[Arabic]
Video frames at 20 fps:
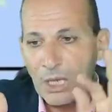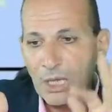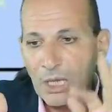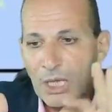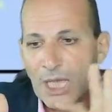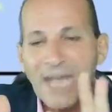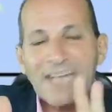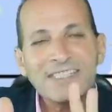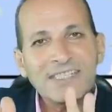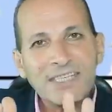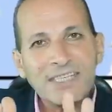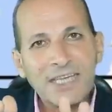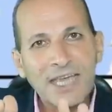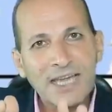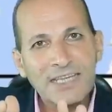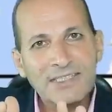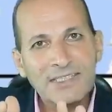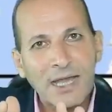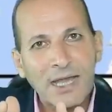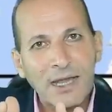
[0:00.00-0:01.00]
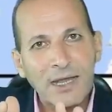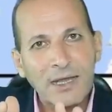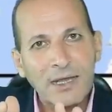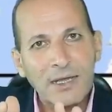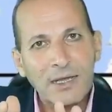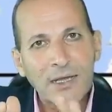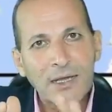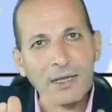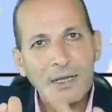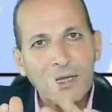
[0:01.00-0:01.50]
آه، السياسة
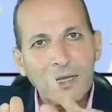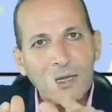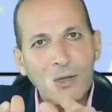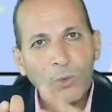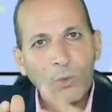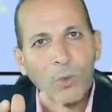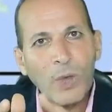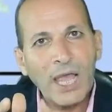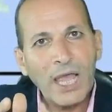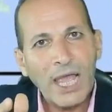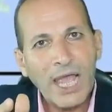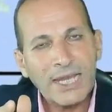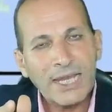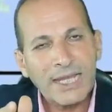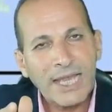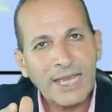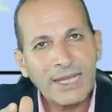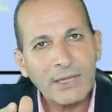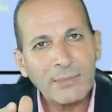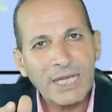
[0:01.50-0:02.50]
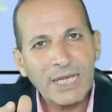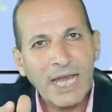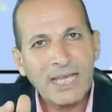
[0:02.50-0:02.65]
والجانب